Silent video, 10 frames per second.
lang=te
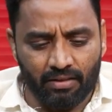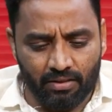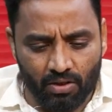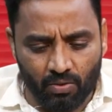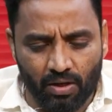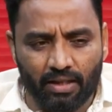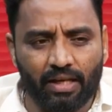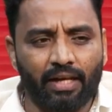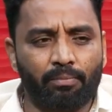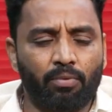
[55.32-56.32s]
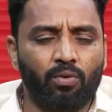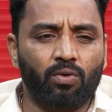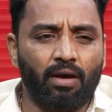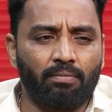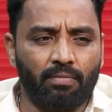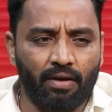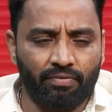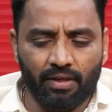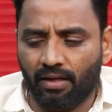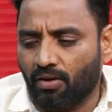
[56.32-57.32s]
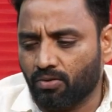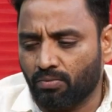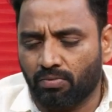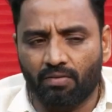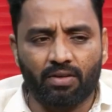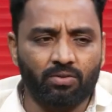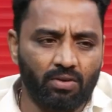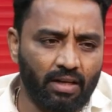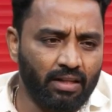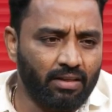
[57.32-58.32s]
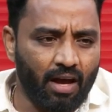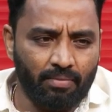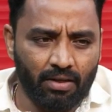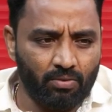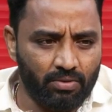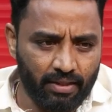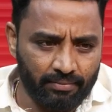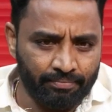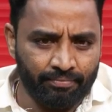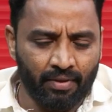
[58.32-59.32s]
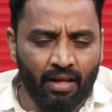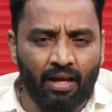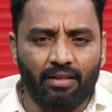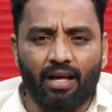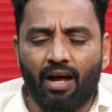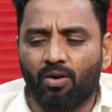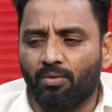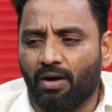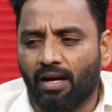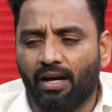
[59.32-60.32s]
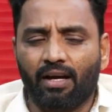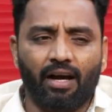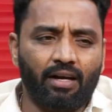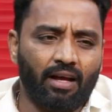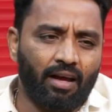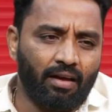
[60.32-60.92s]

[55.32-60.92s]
చెరువుల దగ్గర ఎప్పుడు కూడా ఎఫ్టీఎల్ కావచ్చు బఫర్ జోన్ అనేది కామన్గా ఉంటాయి hmm. దానిలో భాగంగా అక్కడ